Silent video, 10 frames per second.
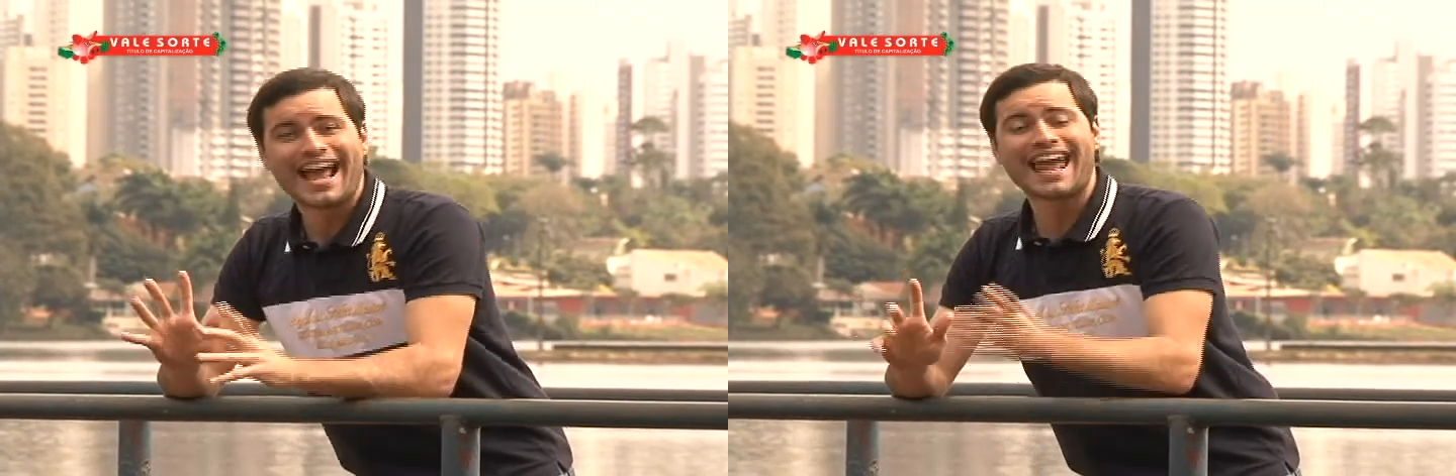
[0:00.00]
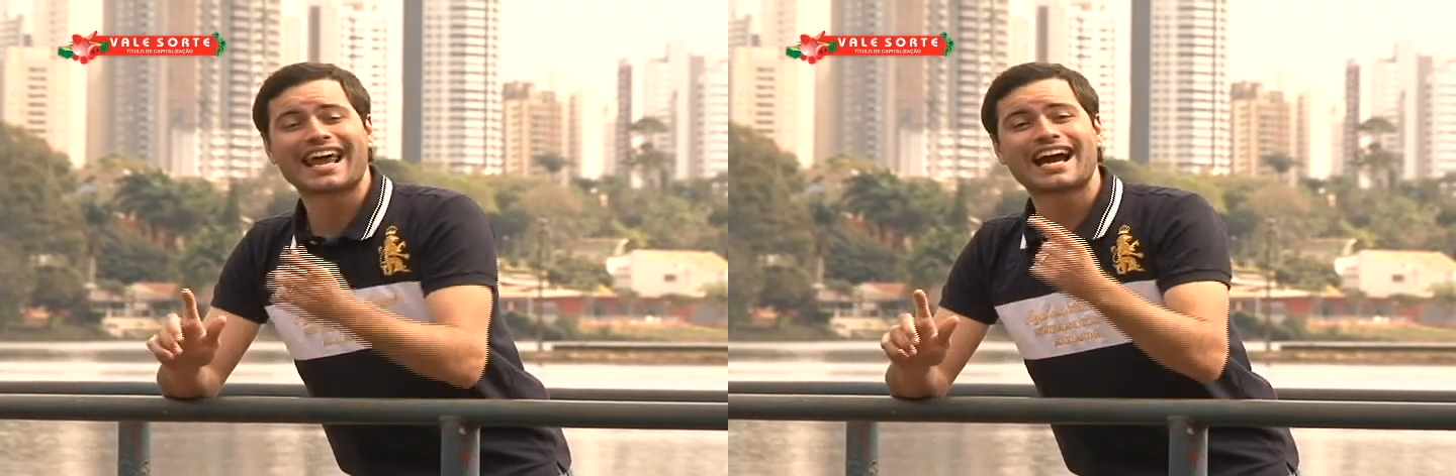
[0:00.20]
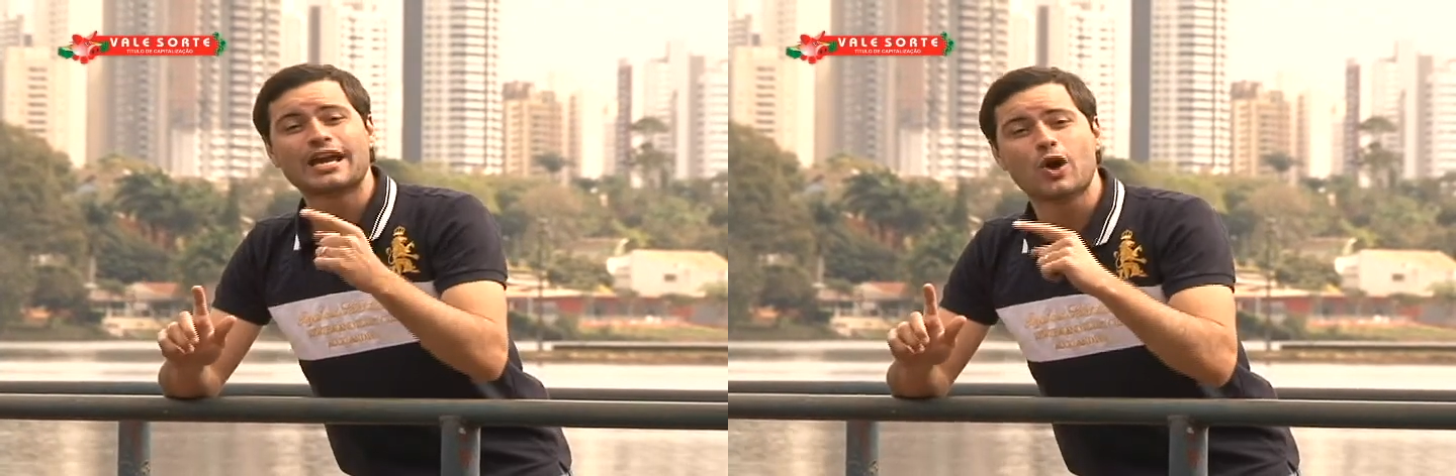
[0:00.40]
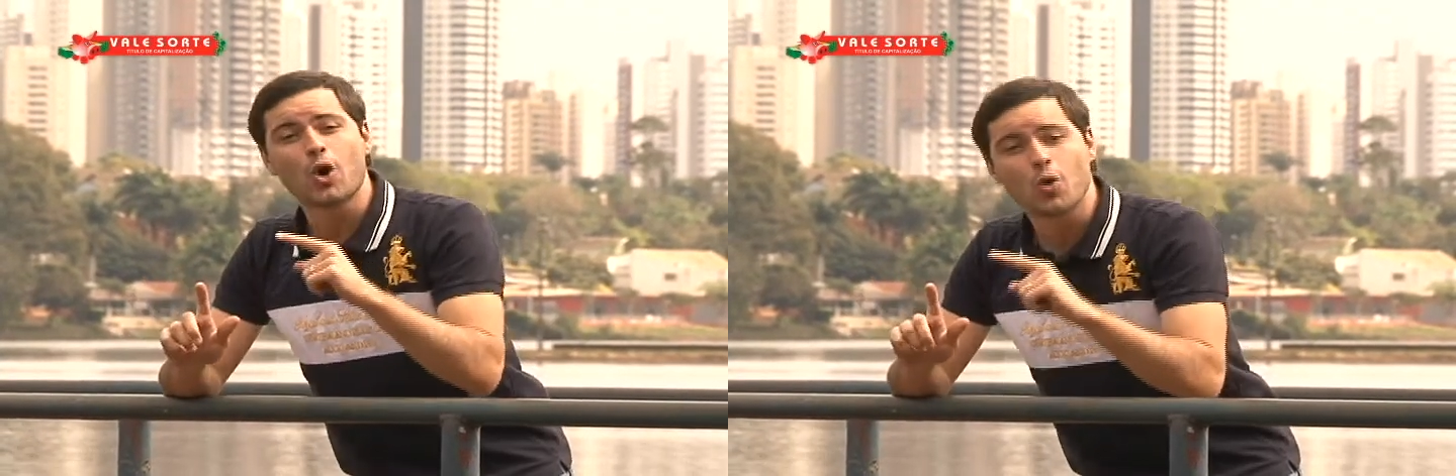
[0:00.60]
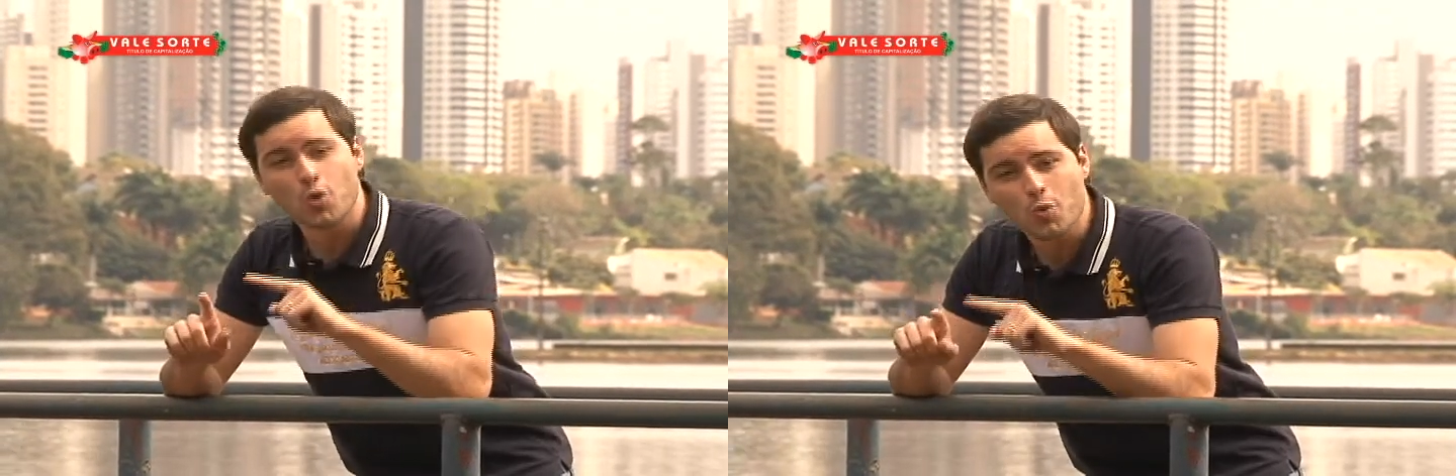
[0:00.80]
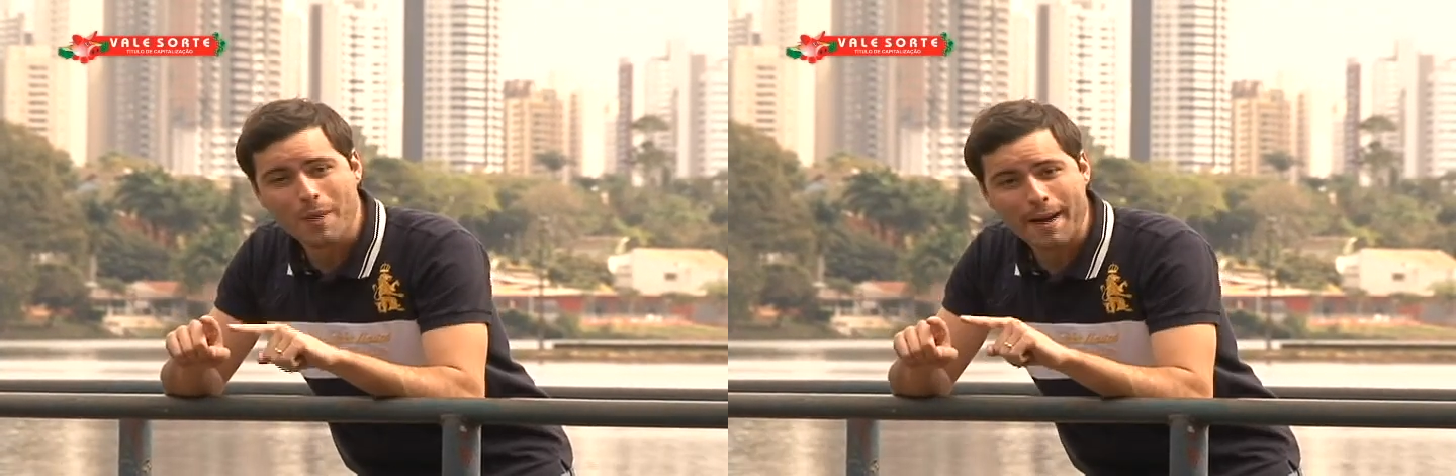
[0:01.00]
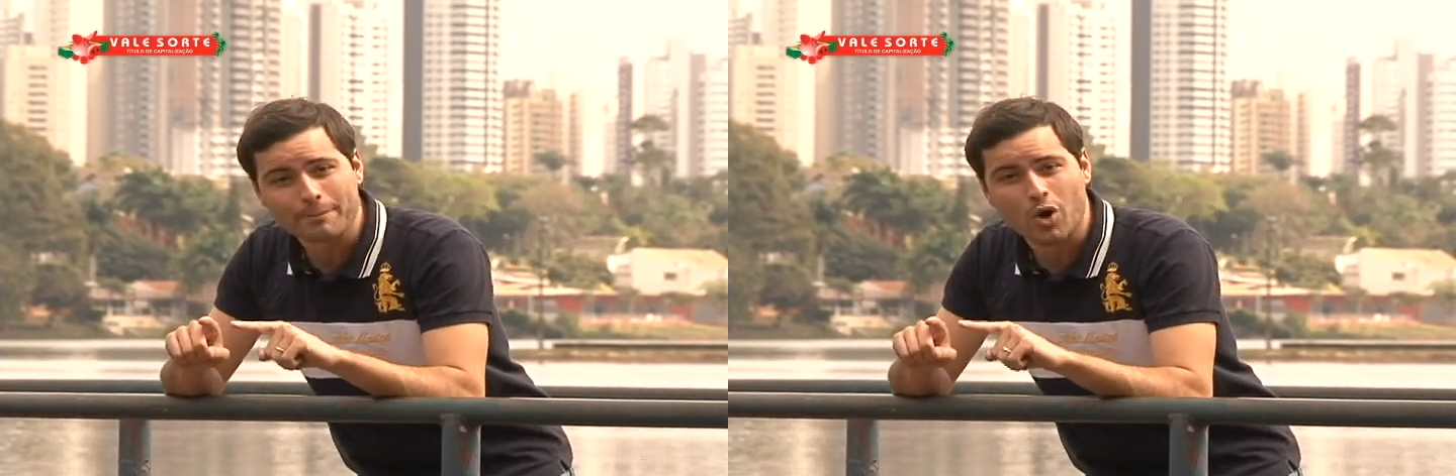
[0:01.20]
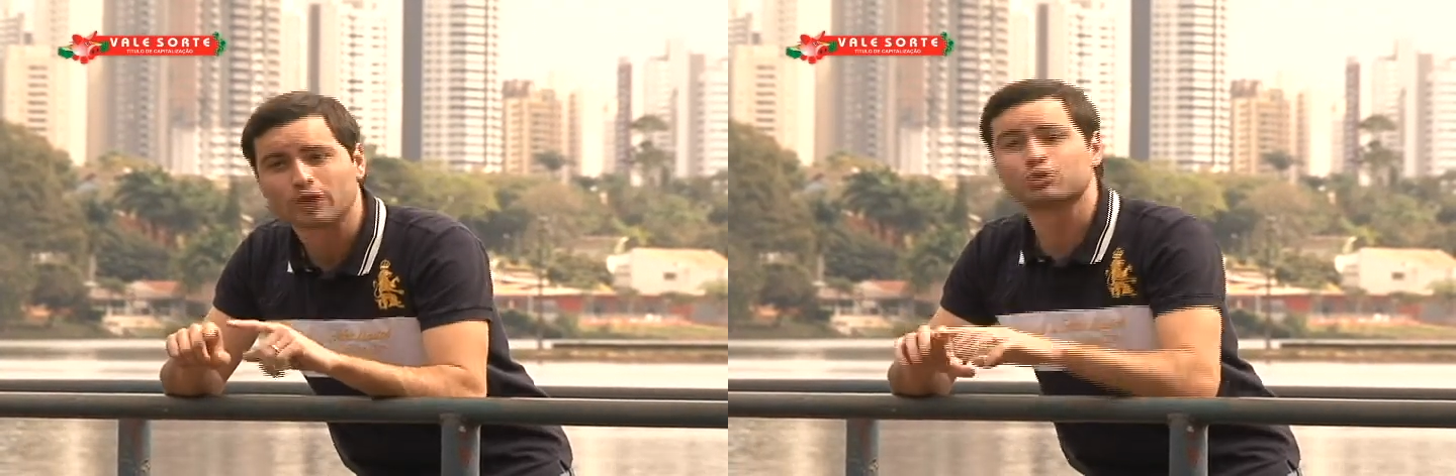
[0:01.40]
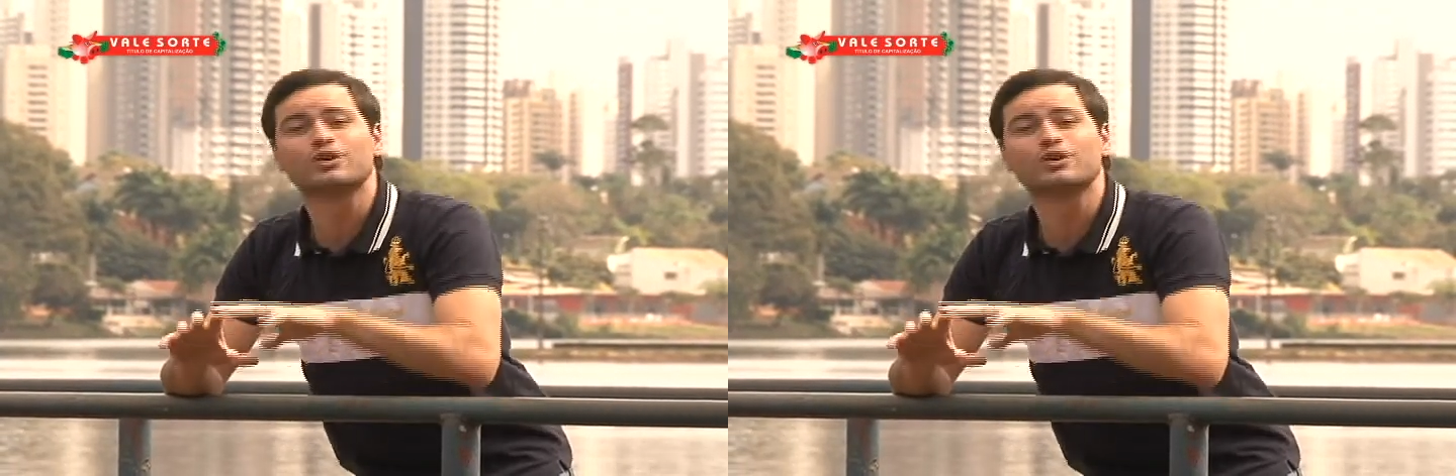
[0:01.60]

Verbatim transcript: Ela ganhou uma moto,